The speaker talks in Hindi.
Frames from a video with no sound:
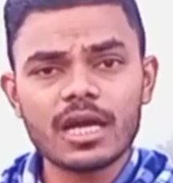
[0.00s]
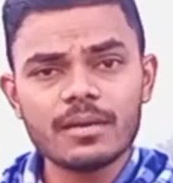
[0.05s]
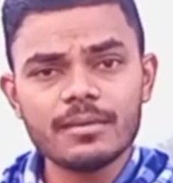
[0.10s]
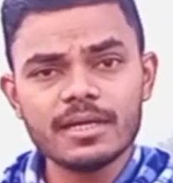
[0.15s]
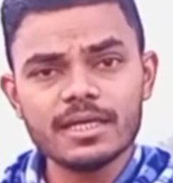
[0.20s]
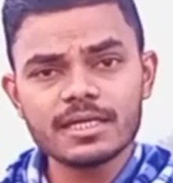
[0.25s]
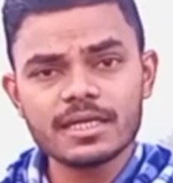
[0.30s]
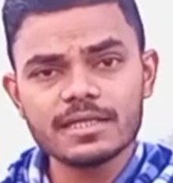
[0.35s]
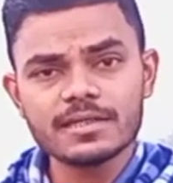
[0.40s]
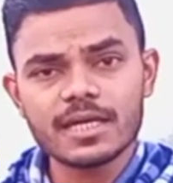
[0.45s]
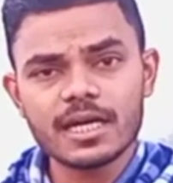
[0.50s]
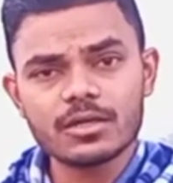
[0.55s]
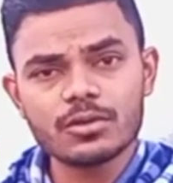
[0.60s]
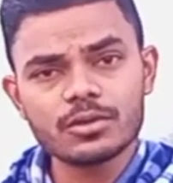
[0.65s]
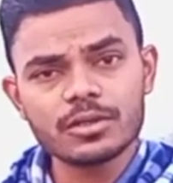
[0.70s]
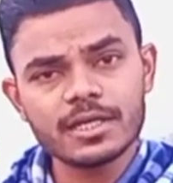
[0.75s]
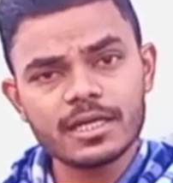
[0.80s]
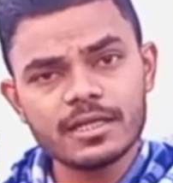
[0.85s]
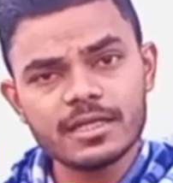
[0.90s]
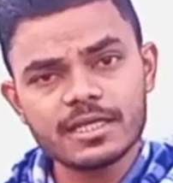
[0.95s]
ग्रामीण
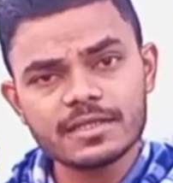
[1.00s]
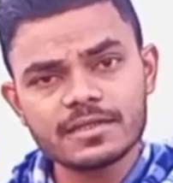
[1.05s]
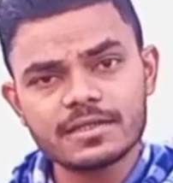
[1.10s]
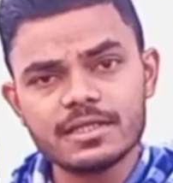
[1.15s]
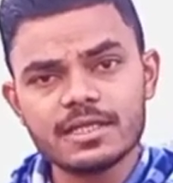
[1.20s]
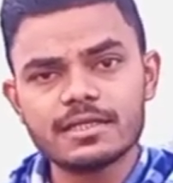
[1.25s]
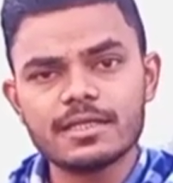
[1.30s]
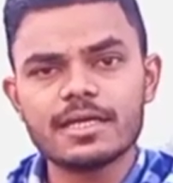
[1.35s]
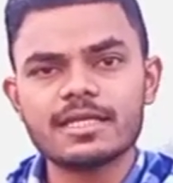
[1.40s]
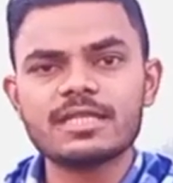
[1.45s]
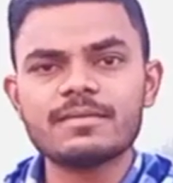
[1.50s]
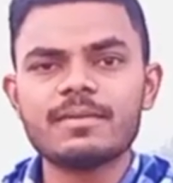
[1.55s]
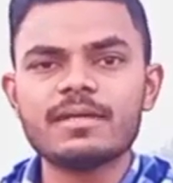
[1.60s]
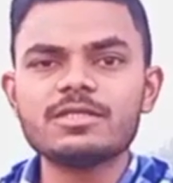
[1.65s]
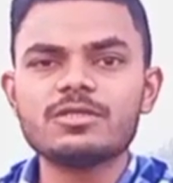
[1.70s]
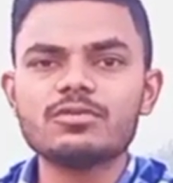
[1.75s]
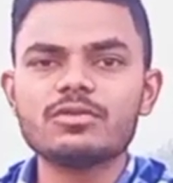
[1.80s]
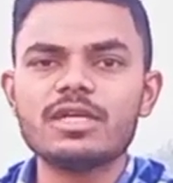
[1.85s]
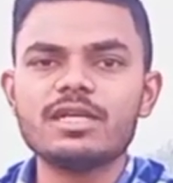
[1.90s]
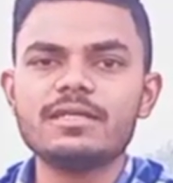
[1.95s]
किसानों के लिए सिरदर्द
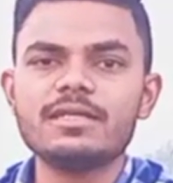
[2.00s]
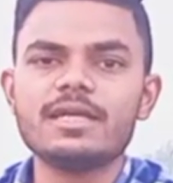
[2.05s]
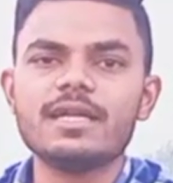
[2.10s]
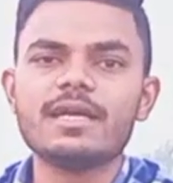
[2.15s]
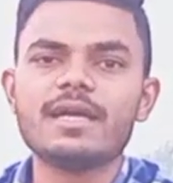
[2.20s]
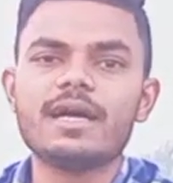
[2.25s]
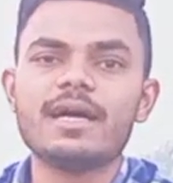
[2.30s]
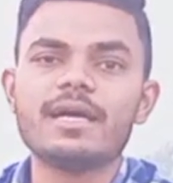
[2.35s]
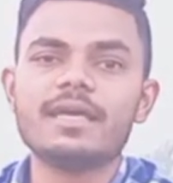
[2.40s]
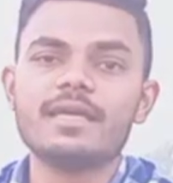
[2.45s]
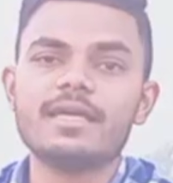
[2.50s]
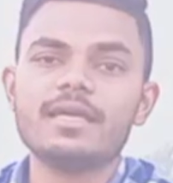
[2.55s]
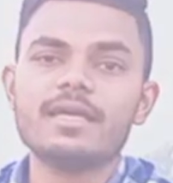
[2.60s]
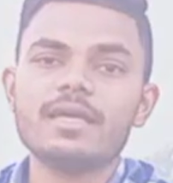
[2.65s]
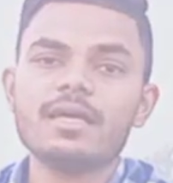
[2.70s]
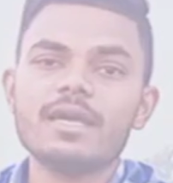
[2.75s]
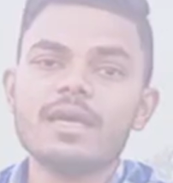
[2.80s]
बन चुकी नील गाय